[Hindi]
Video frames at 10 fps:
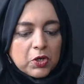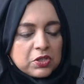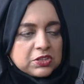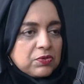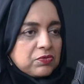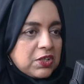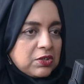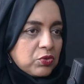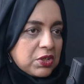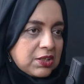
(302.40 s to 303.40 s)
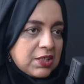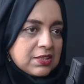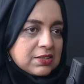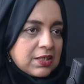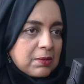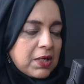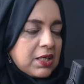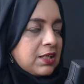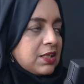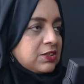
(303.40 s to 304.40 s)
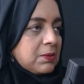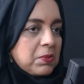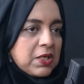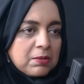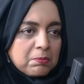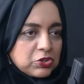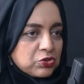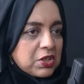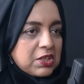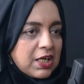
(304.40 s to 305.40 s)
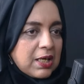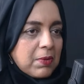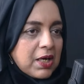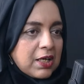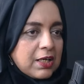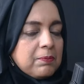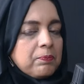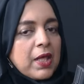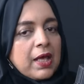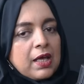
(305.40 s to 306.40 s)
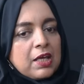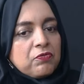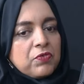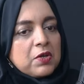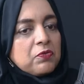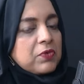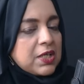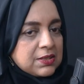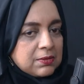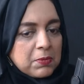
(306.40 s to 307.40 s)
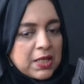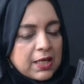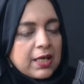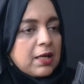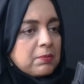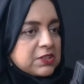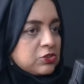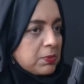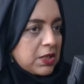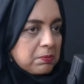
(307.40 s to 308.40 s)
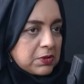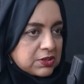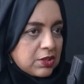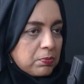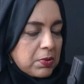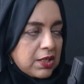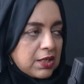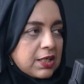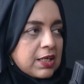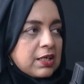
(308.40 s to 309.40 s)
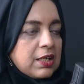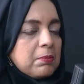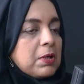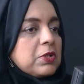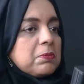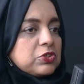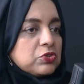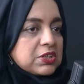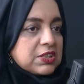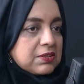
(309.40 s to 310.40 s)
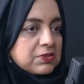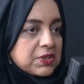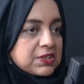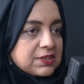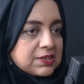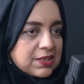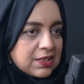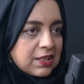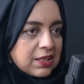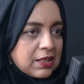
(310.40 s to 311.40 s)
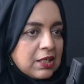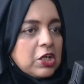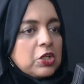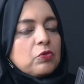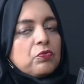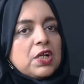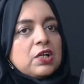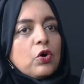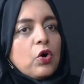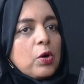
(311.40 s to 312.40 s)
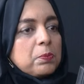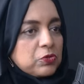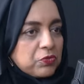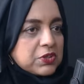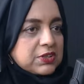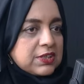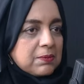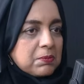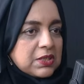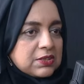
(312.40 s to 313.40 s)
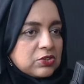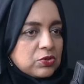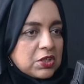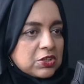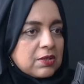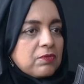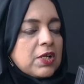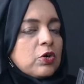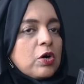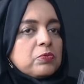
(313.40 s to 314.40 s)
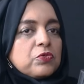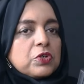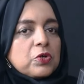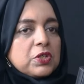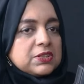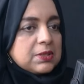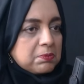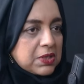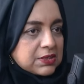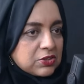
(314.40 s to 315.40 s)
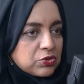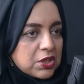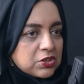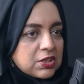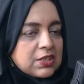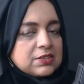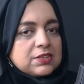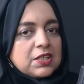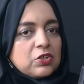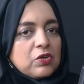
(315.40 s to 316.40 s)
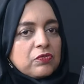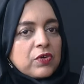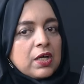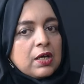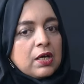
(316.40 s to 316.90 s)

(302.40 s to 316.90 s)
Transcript: बिकॉज फिफ्टीन ट्वेंटी ईयर्स के बाद या जब भी इन बच्चों का टाइम आएगा इफ़ वी आर वेरी मेरे ख्याल में से जो मेरा पर्सनल ओपिनियन है कि अगर हम अपने बच्चों के साथ इस वक्त सिंसियर हैं तो वील ऑप्ट फॉर स्टेम बेस्ड एजुकेशन वील ऑप्ट फॉर कॉन्सेप्ट बेस्ड एजुकेशन इंस्टेड ऑफ